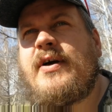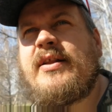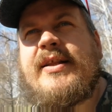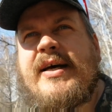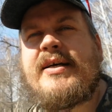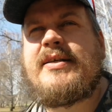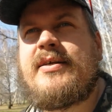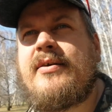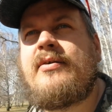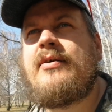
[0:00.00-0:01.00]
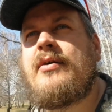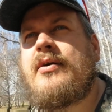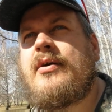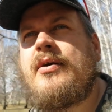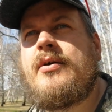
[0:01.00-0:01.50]
ВКонтакте.
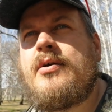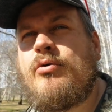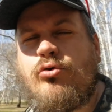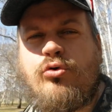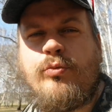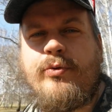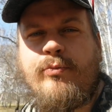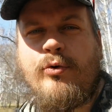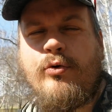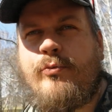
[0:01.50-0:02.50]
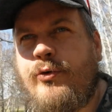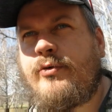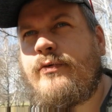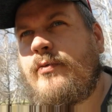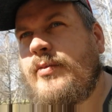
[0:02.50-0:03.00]
Рутуб
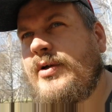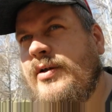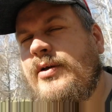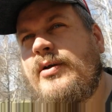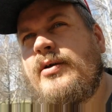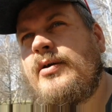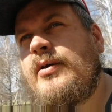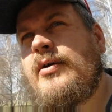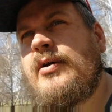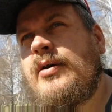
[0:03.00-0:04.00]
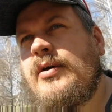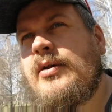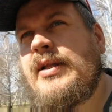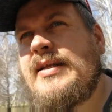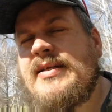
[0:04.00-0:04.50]
полумертвый, блин.
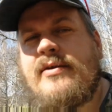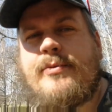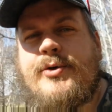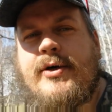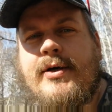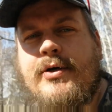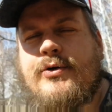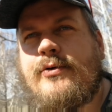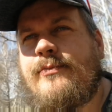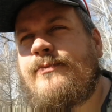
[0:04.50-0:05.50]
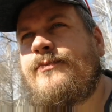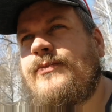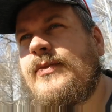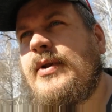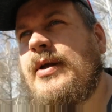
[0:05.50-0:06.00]
На Дзен вообще хорошо.
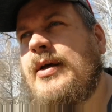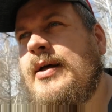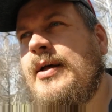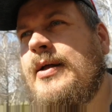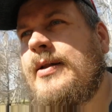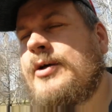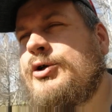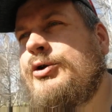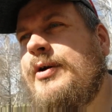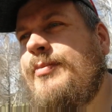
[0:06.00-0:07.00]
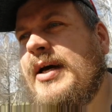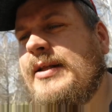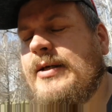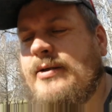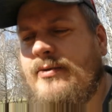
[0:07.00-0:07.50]
Так что,
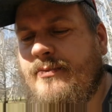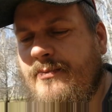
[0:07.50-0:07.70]
ребята,